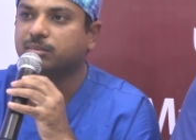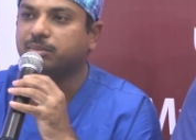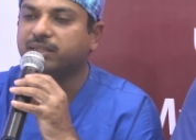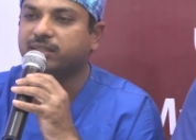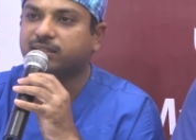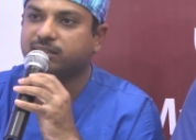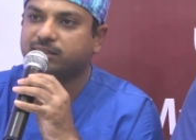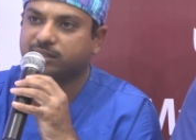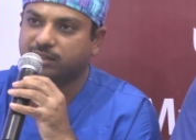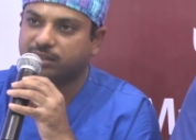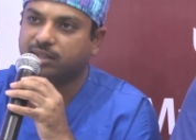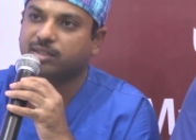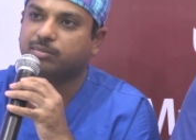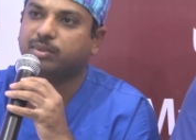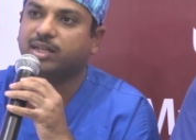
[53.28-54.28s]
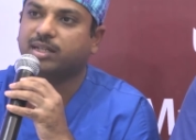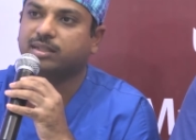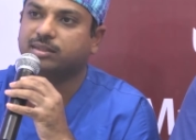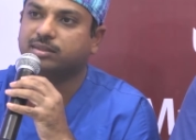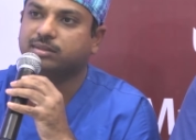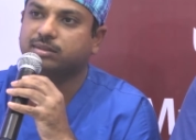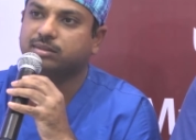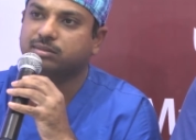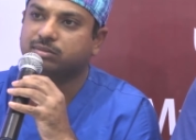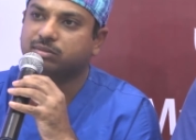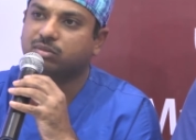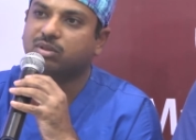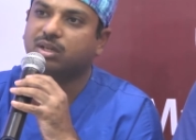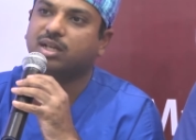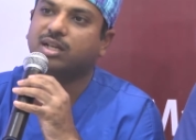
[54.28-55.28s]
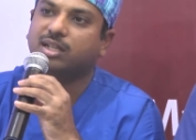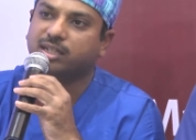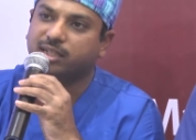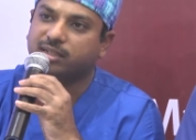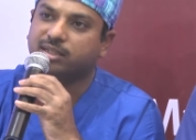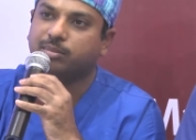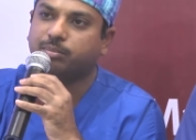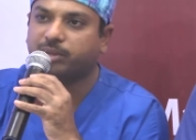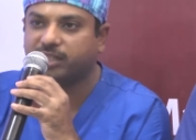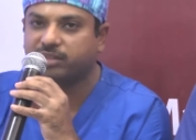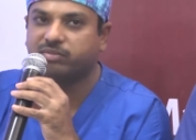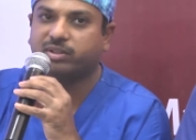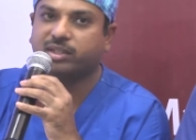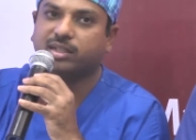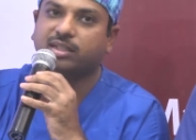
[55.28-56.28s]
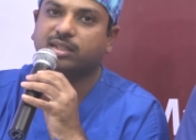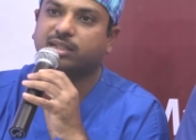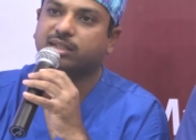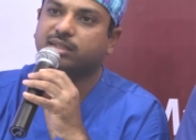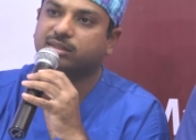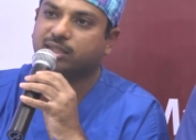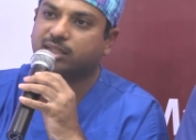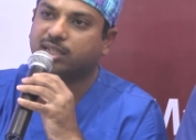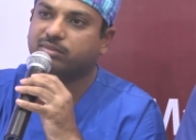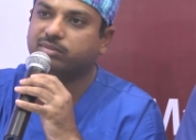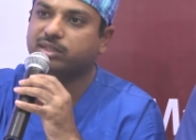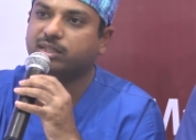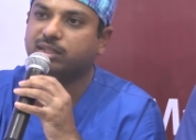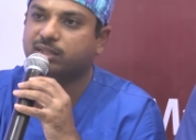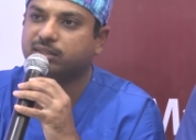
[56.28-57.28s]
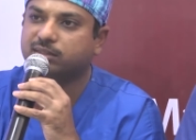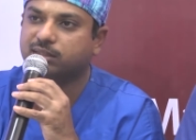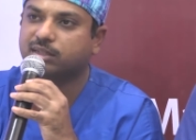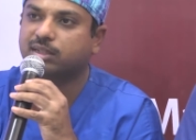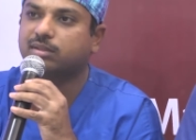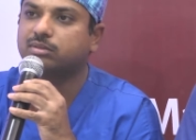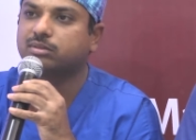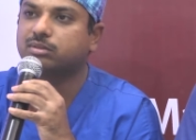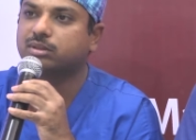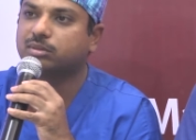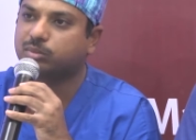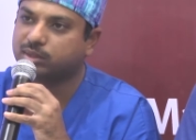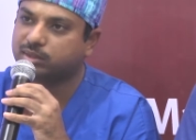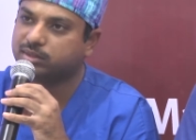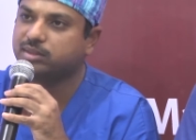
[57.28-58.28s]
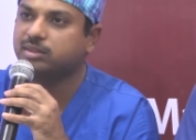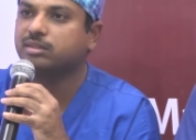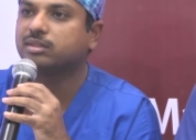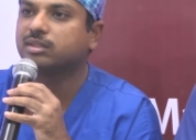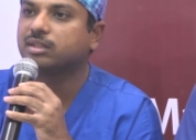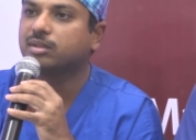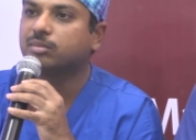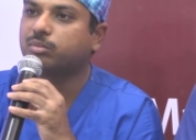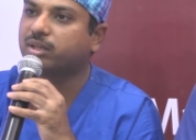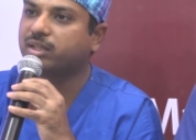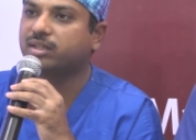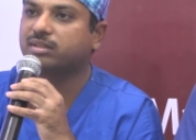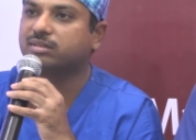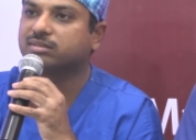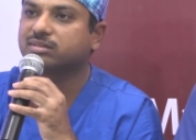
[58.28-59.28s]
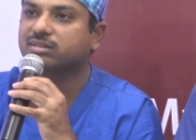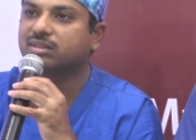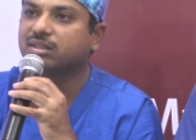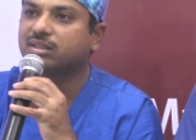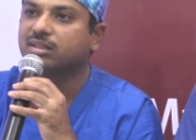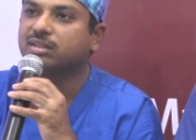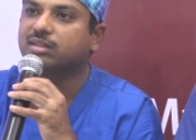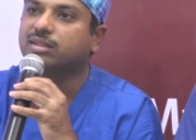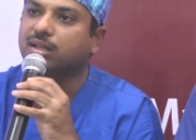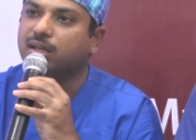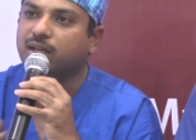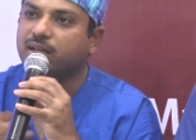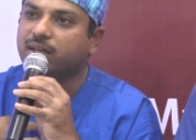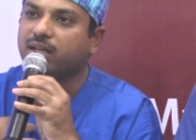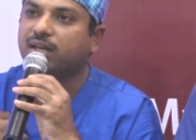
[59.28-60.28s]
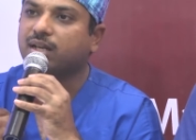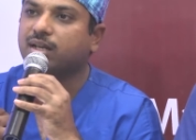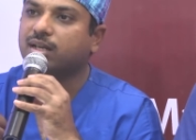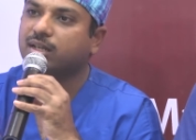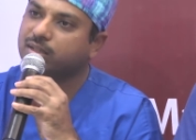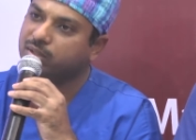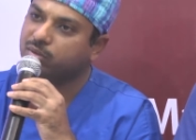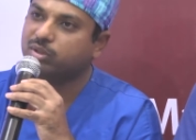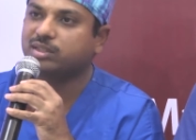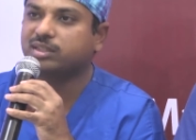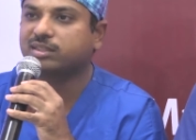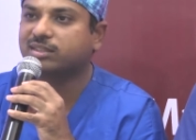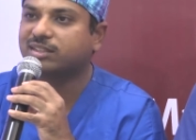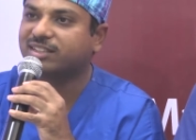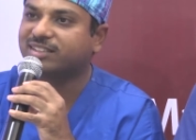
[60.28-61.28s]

పేషెంట్ సెంట్రిక్ ప్రాక్టీస్ వాళ్ళకి ఎంత పెయిన్ ఫ్రీగా ఎంత కన్వీనియంట్గా చేయగలుగుతున్నాం అనేది పాయింట్ నేననే కాదు ఎవరు చేసినా